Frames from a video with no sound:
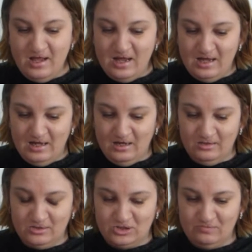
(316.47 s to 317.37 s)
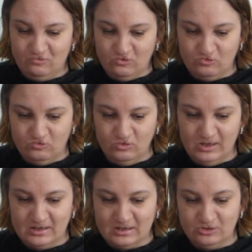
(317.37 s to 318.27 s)
Euh, j'aime beaucoup
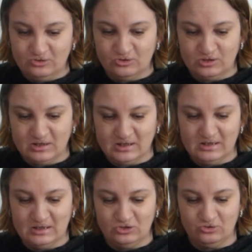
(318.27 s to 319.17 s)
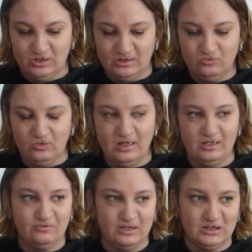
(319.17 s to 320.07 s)
l'écriture de Kirina Giuliano,
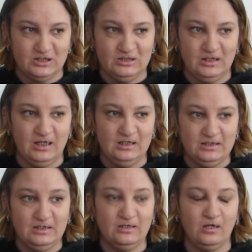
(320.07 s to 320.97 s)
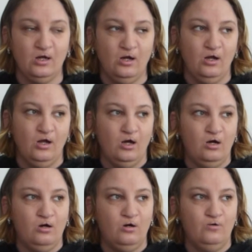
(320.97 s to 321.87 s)
elle est facile à lire,
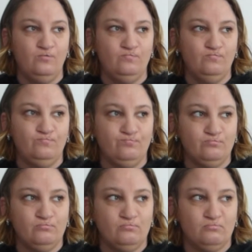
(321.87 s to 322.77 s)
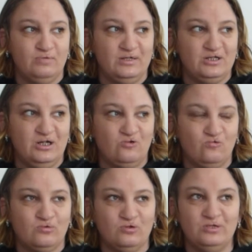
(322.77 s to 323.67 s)
euh, facile à
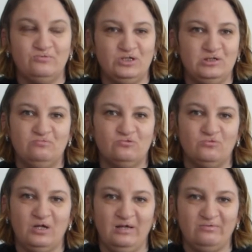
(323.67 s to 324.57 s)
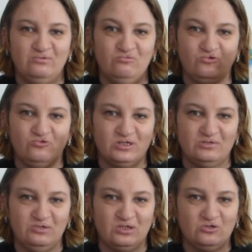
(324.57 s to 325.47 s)
comprendre et puis bon, elle fait beaucoup de
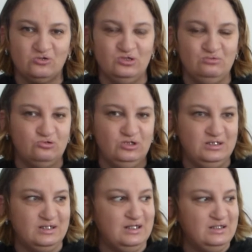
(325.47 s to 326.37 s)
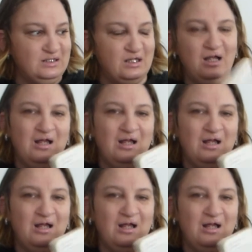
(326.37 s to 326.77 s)
références au niveau de l'Italie.